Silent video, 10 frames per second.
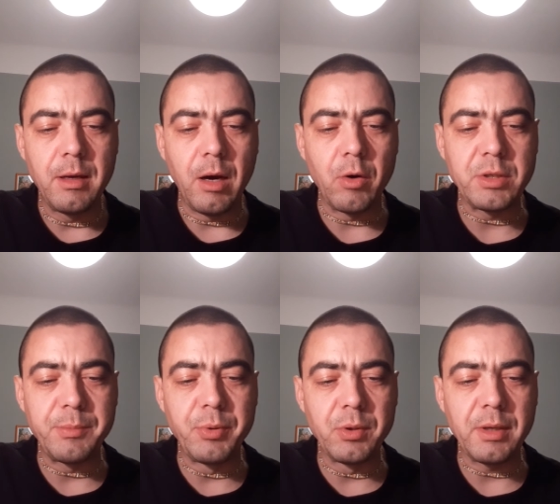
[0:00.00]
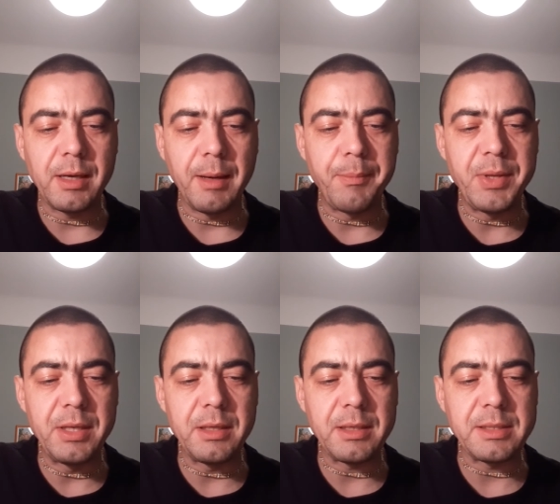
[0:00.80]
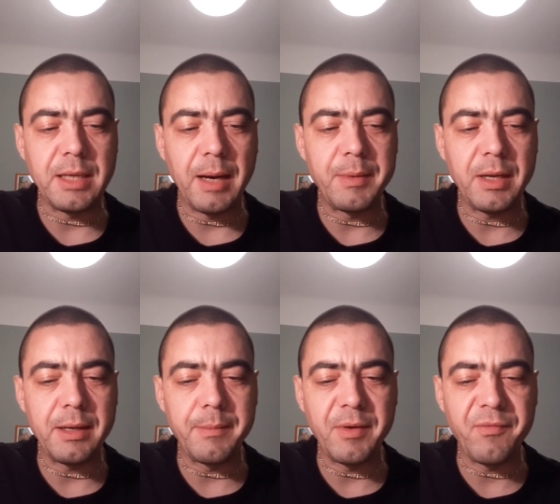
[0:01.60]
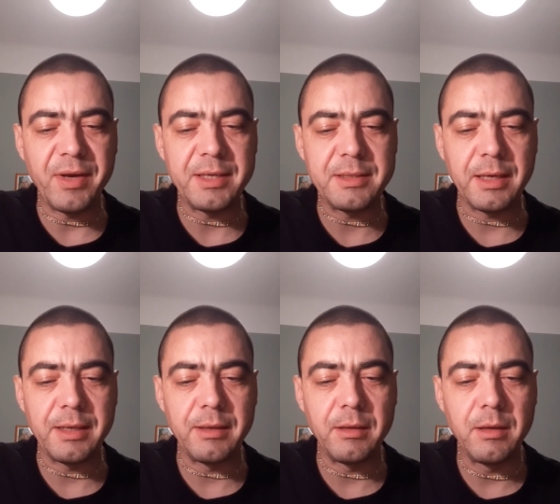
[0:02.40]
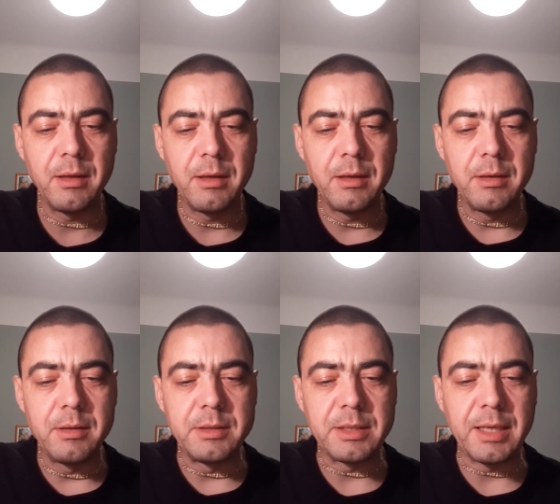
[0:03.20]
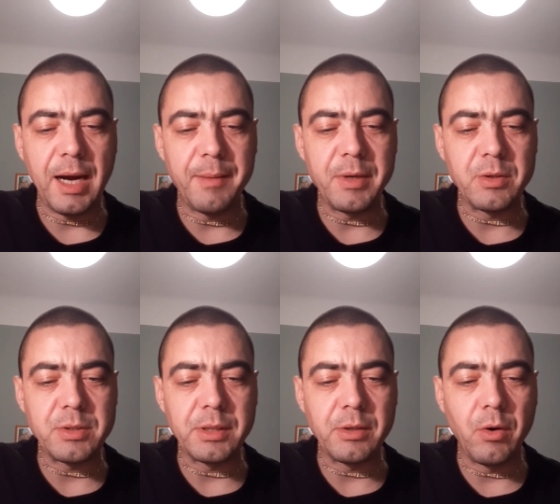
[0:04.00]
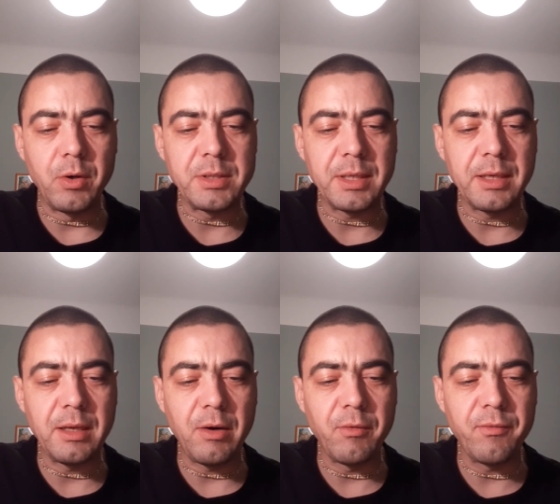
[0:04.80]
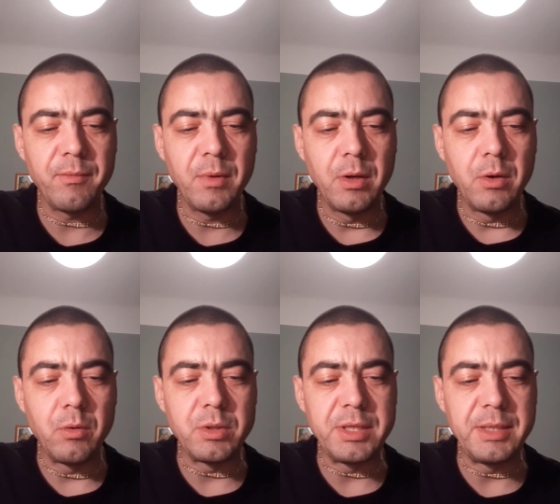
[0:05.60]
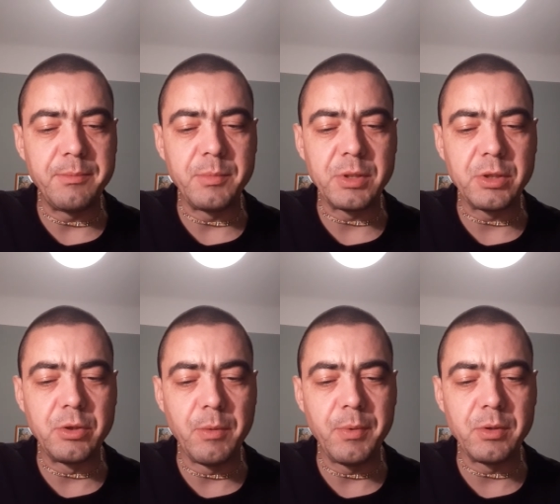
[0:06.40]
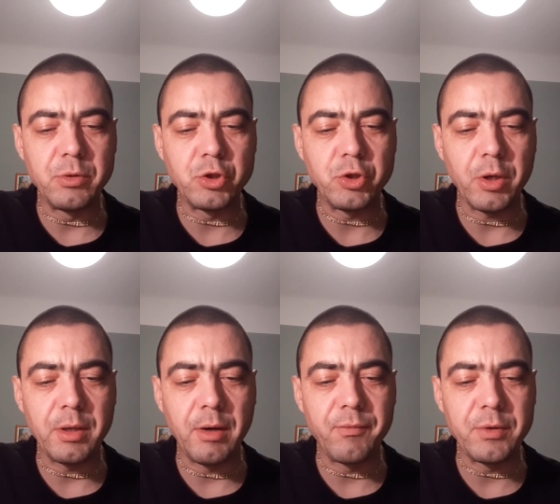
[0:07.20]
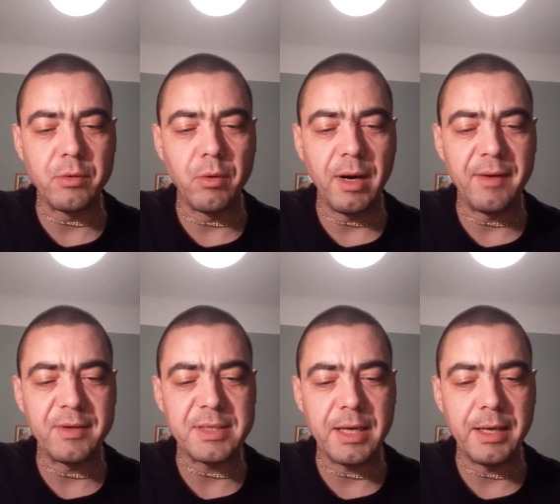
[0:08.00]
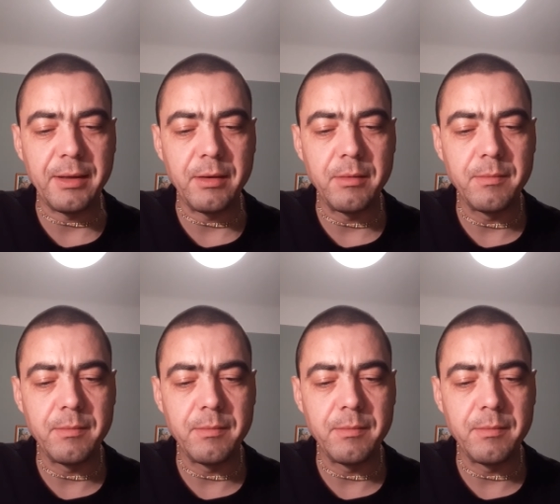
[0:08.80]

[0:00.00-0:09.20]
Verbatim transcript: Auch die Bürger Kampilias nahmen an dem Gefecht teil. Sie kamen aus ihren Häusern gelaufen und hieben mit Knüppeln und Stöcken auf die Koravas ein.